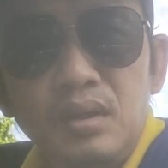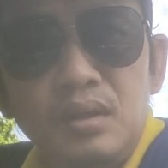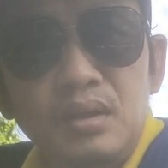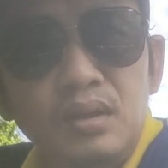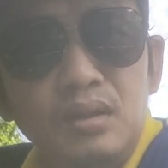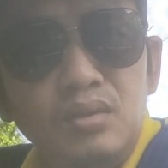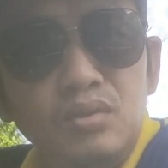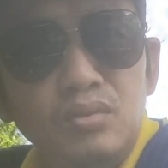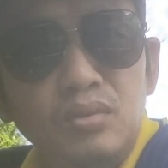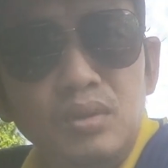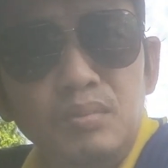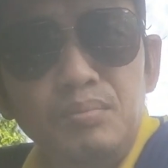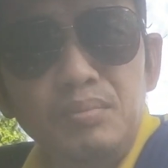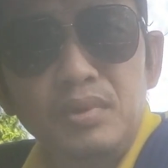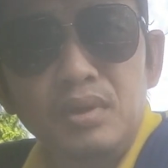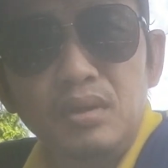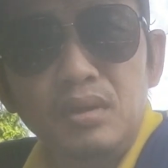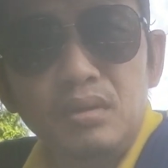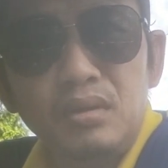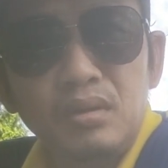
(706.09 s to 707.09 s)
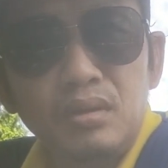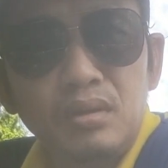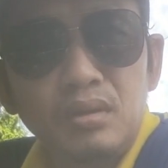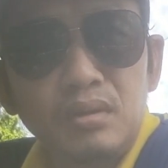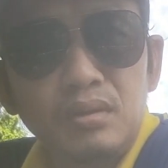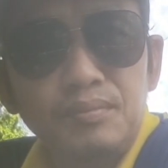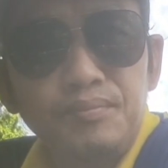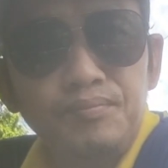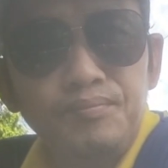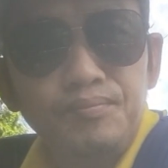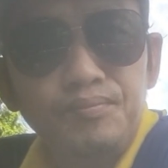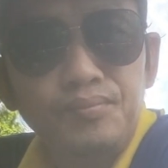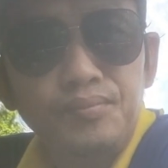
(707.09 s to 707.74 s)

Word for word: cái kênh youtube nó